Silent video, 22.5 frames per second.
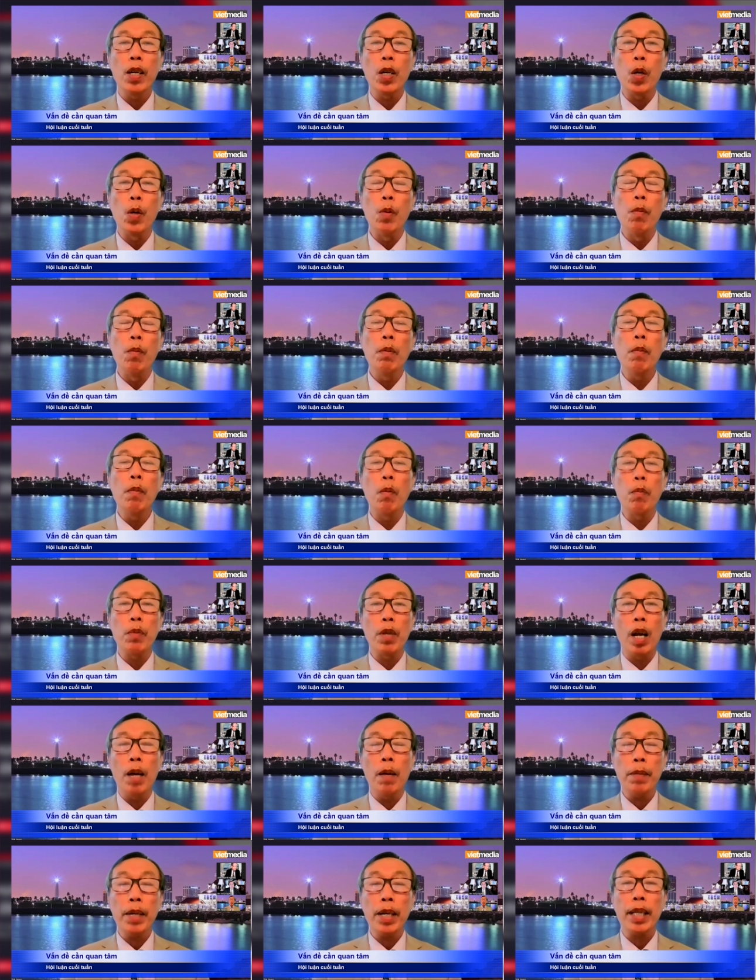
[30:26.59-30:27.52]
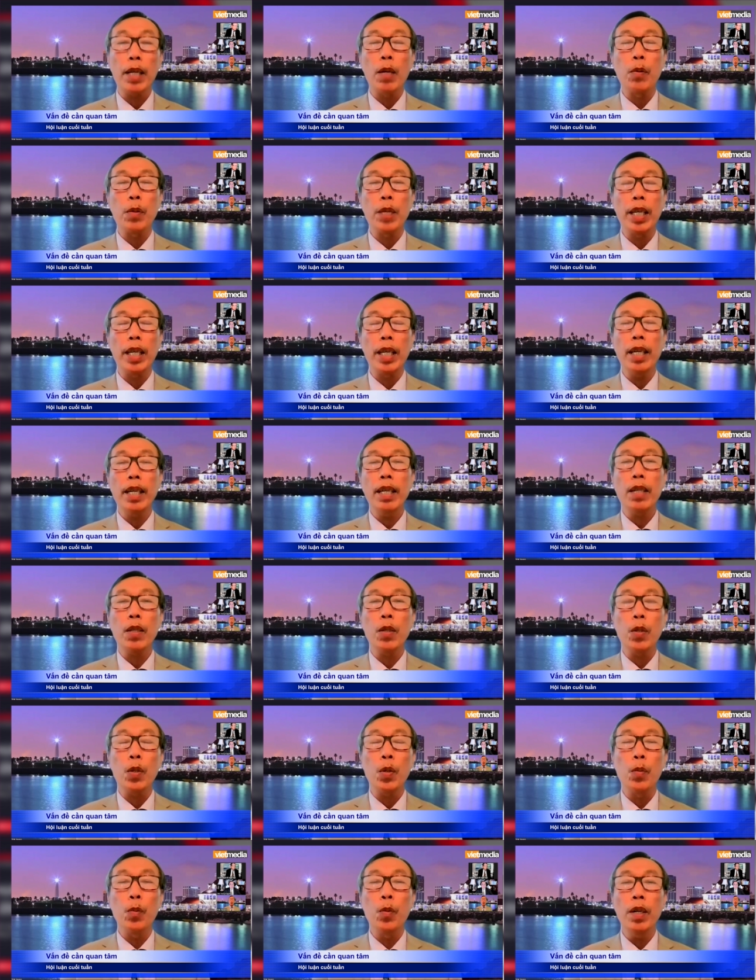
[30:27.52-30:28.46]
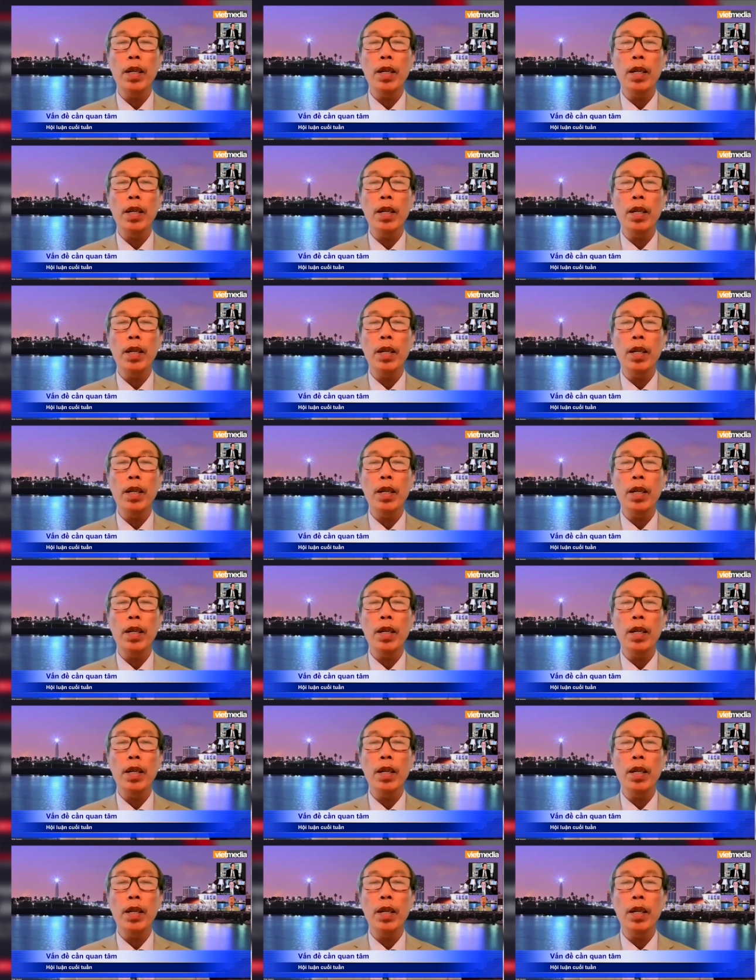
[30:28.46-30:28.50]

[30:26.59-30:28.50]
cùng với một nhóm các tàu chiến của Trung